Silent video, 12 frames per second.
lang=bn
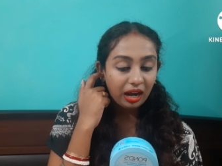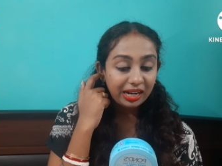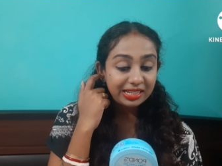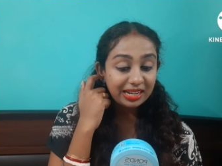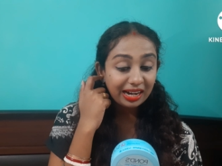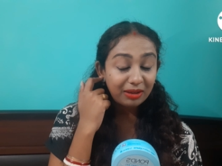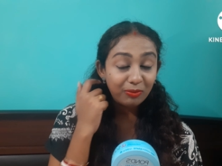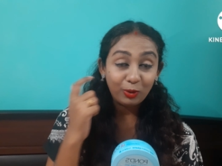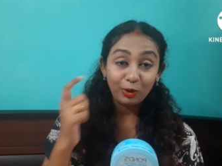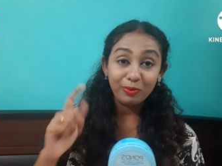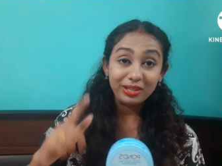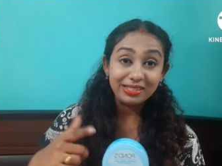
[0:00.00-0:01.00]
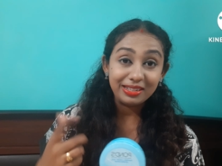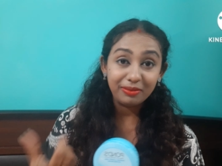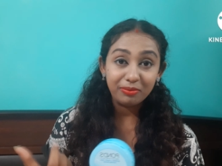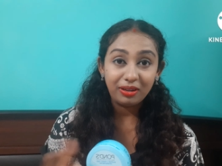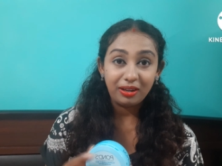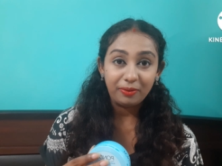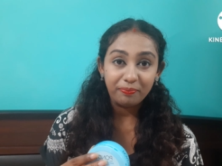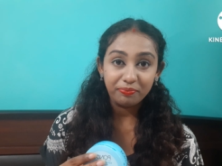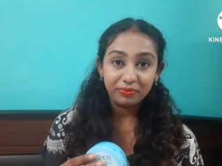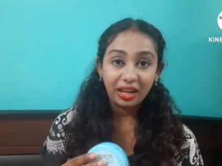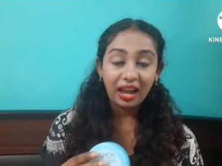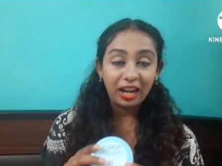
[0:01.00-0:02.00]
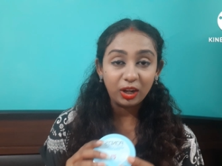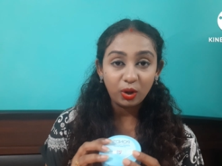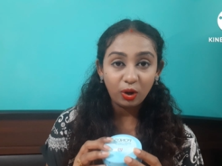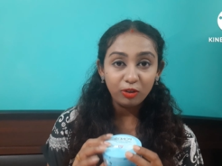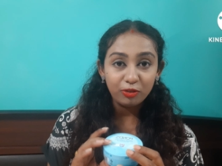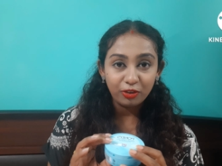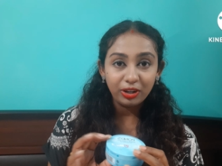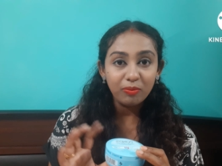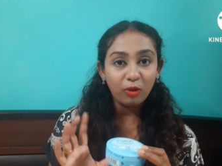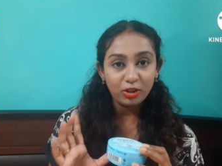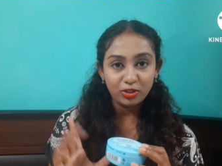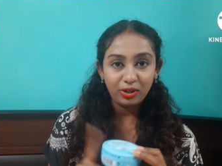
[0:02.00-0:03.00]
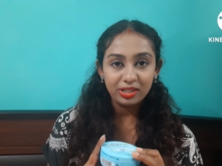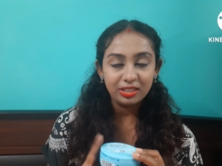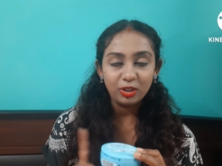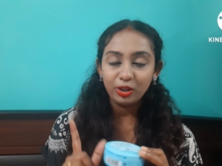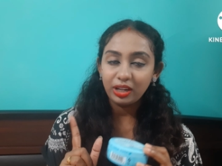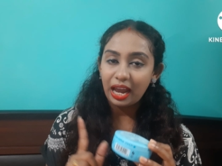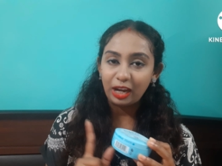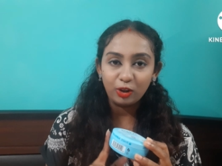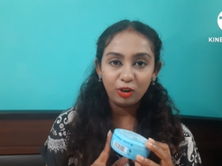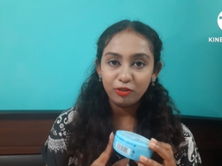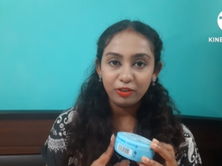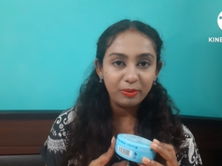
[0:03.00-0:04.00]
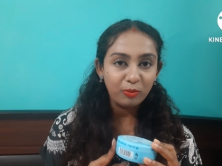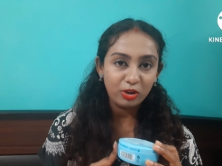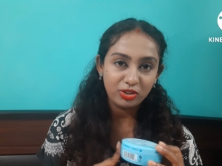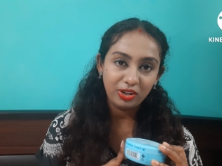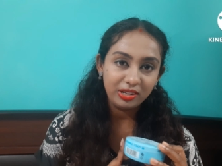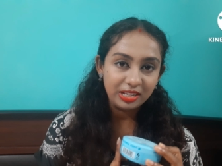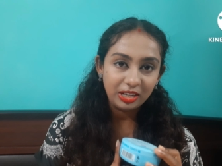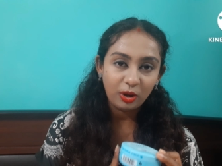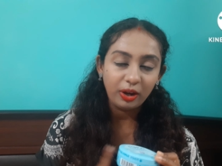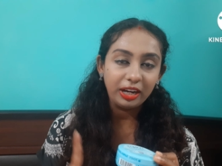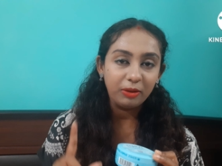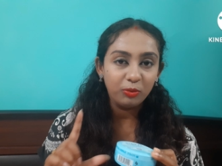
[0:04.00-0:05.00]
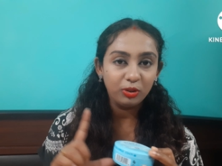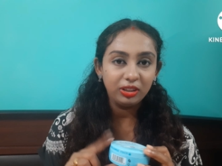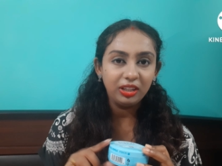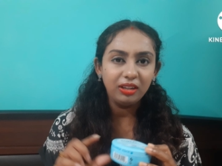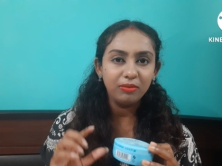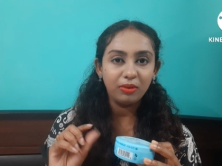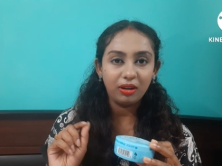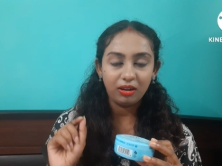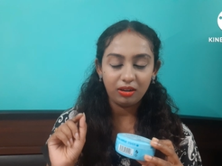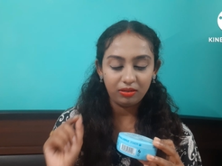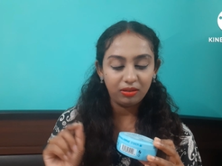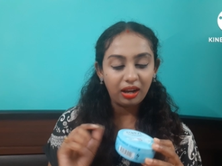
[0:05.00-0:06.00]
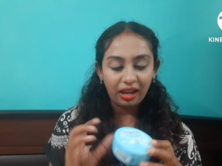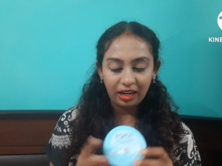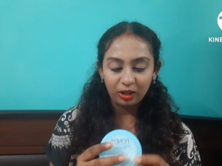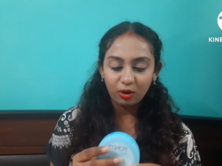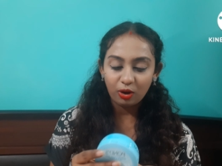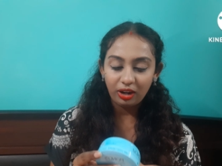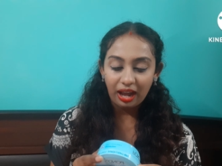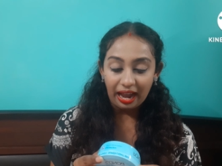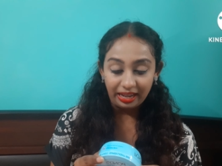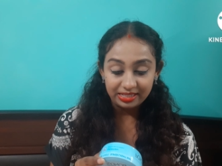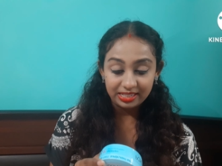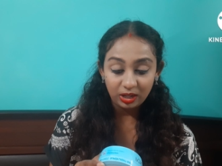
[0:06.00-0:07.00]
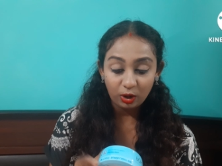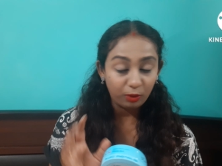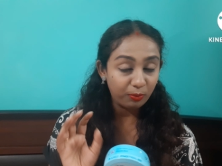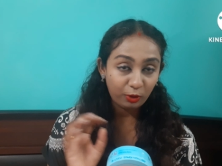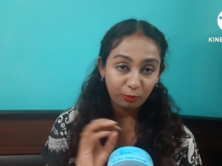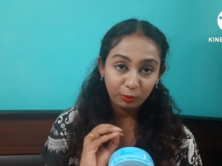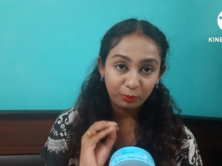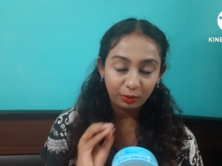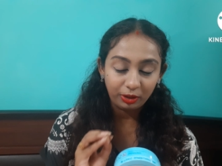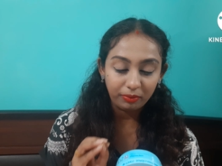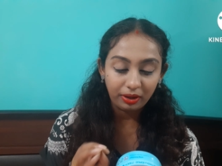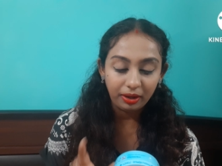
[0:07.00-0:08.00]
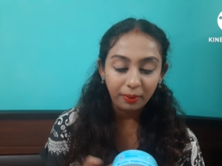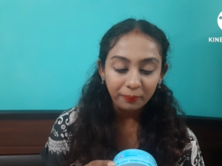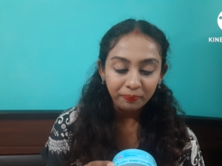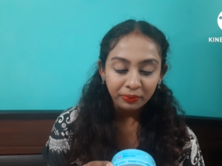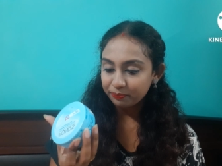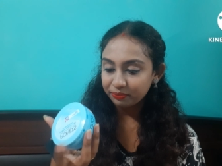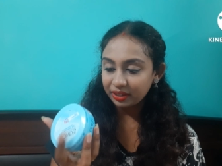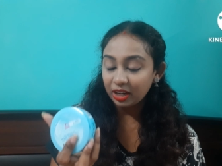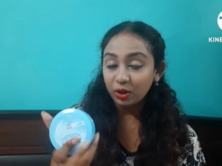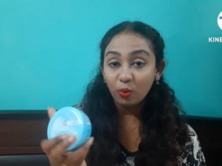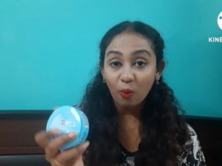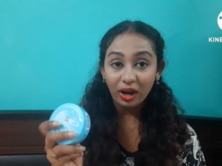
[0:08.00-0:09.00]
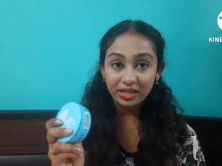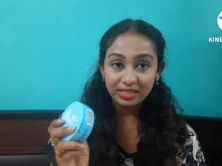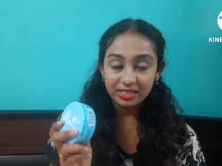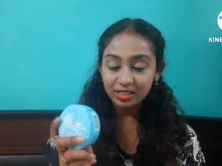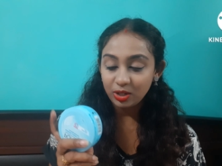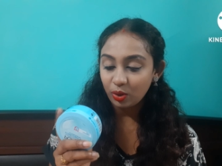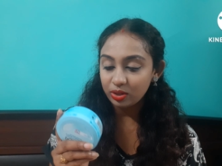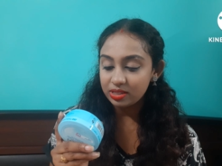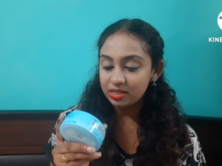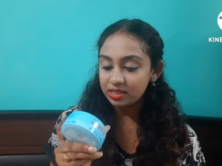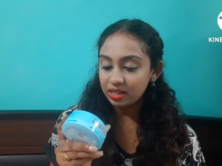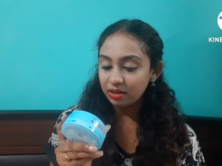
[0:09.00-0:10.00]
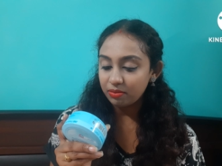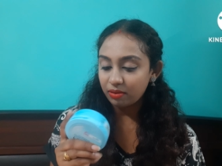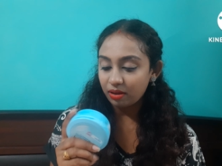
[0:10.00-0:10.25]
আর যারা বলবে যে অ্যালকোহল ফ্রি ময়শ্চারাইজার তো এটা অ্যালকোহল ফ্রি ময়শ্চারাইজার নয় এর মধ্যে অ্যালকোহল আছে অল্প অল্প পরিমাণে এর কোয়ান্টিটি হচ্ছে